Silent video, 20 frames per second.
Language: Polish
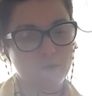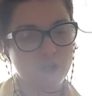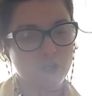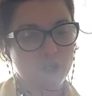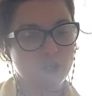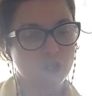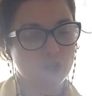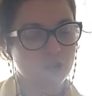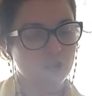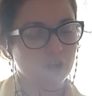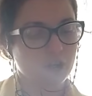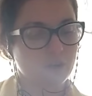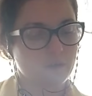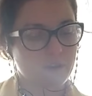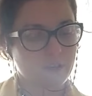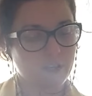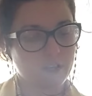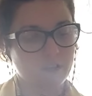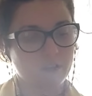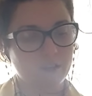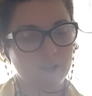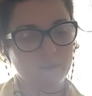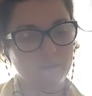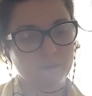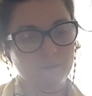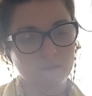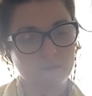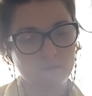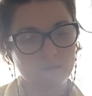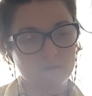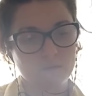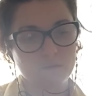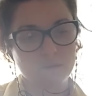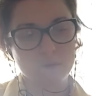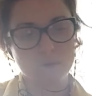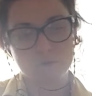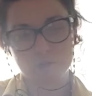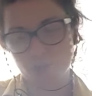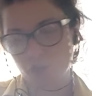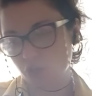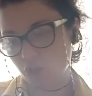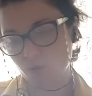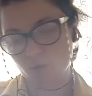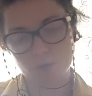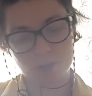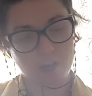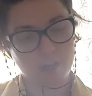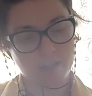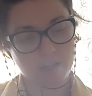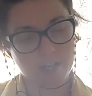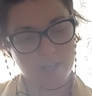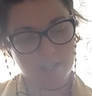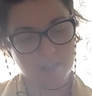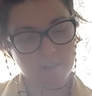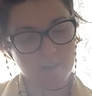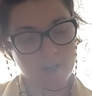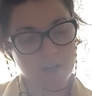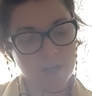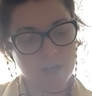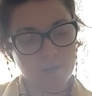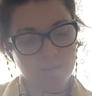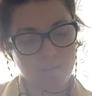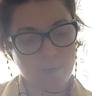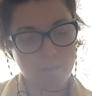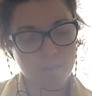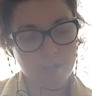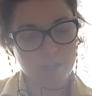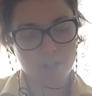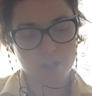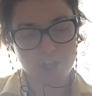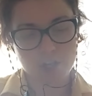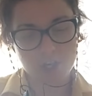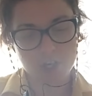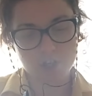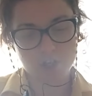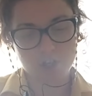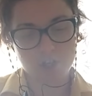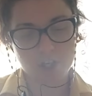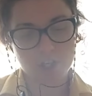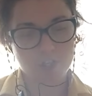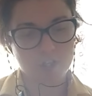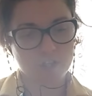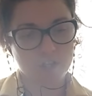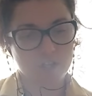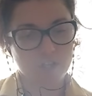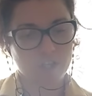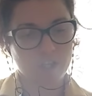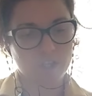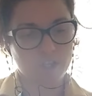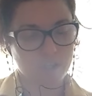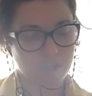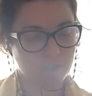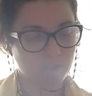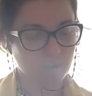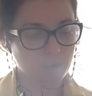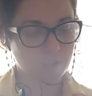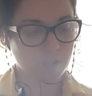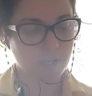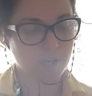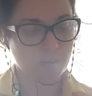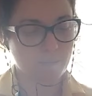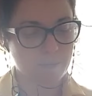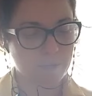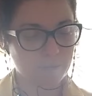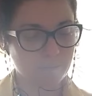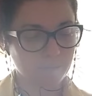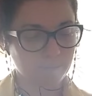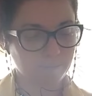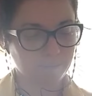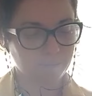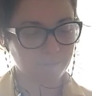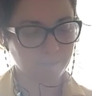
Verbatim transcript: bliżej niż ktokolwiek inny. Już, cichutko, zaraz. Mam nadzieję, że jeszcze się kiedyś spotkamy.